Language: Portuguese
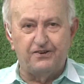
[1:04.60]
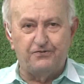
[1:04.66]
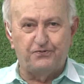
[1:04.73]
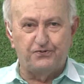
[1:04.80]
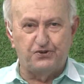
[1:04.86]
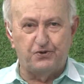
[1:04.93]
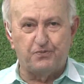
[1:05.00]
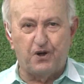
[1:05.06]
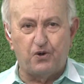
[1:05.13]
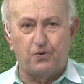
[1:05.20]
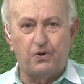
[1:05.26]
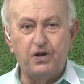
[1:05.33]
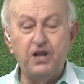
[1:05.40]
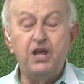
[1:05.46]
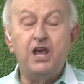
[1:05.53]
de futebol,
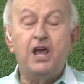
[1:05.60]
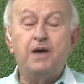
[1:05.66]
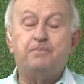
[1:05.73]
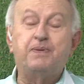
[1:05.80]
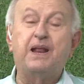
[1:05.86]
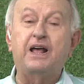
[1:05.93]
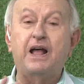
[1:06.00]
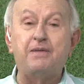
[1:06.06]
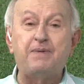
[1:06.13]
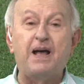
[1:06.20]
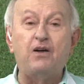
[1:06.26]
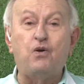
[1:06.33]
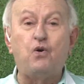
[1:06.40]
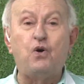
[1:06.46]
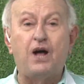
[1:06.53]
para acabar
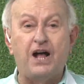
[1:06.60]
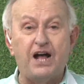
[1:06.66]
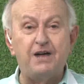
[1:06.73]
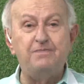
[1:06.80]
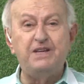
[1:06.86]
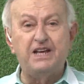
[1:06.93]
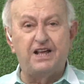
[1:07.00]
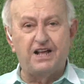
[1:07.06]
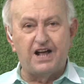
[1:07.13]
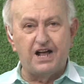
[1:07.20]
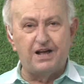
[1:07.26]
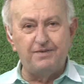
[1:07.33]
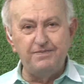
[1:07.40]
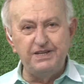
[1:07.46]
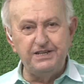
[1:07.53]
com o Rami
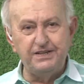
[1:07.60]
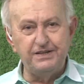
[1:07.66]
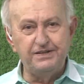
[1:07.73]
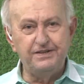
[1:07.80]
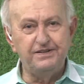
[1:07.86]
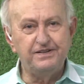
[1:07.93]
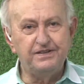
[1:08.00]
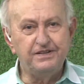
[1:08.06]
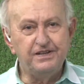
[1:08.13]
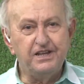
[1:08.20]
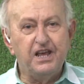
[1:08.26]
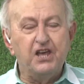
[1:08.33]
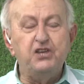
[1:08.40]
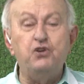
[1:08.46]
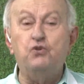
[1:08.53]
Rami
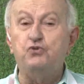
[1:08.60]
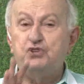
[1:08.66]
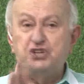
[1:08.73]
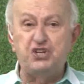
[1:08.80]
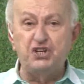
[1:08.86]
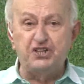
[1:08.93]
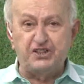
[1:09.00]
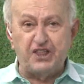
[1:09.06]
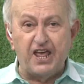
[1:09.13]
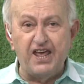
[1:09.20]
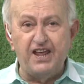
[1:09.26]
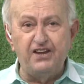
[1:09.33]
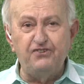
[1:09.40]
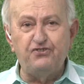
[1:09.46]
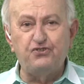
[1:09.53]
e o
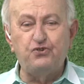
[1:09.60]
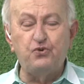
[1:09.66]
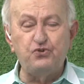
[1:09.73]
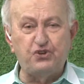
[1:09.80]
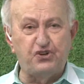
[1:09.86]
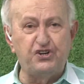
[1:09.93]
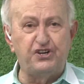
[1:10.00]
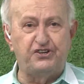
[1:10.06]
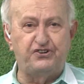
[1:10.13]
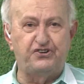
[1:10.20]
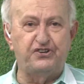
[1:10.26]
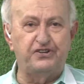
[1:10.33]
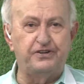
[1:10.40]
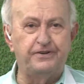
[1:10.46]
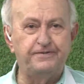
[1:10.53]
Titez do Tite.